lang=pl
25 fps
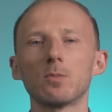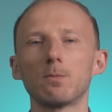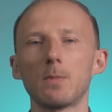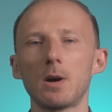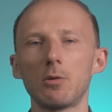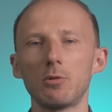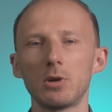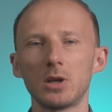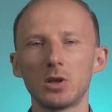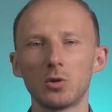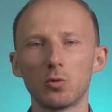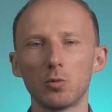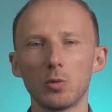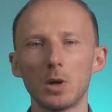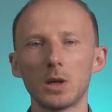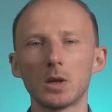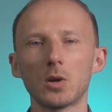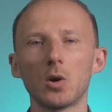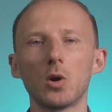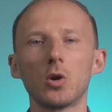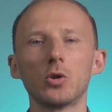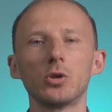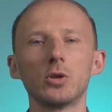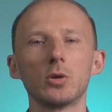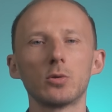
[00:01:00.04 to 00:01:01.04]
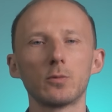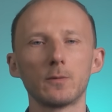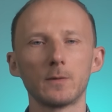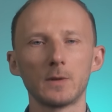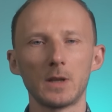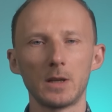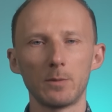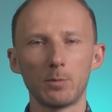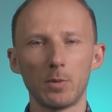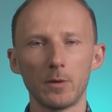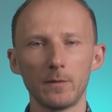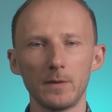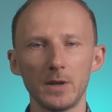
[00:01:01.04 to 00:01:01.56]
małych kulek o
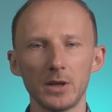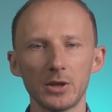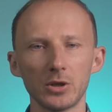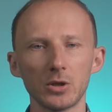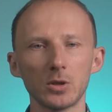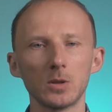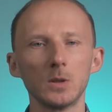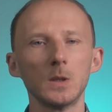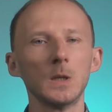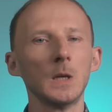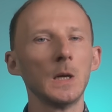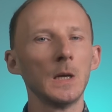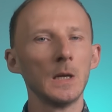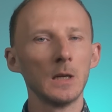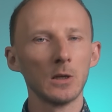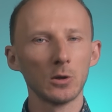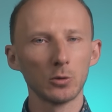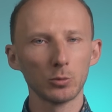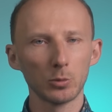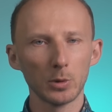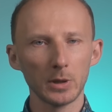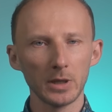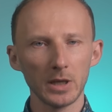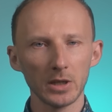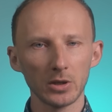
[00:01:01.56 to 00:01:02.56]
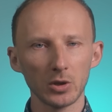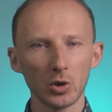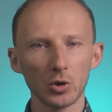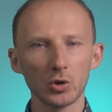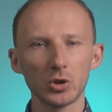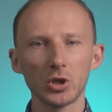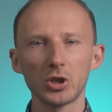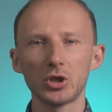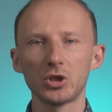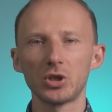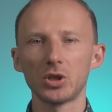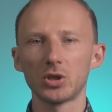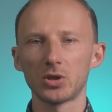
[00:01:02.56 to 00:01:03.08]
nierównej powierzchni, które
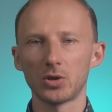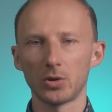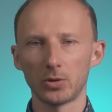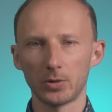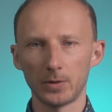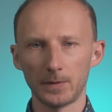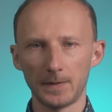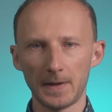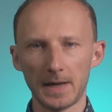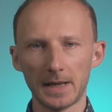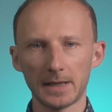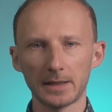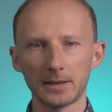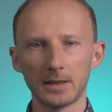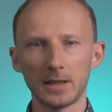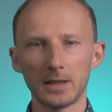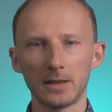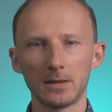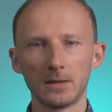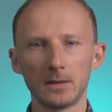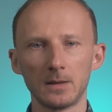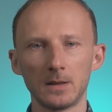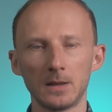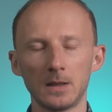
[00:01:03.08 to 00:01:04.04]
jednocześnie są twarde.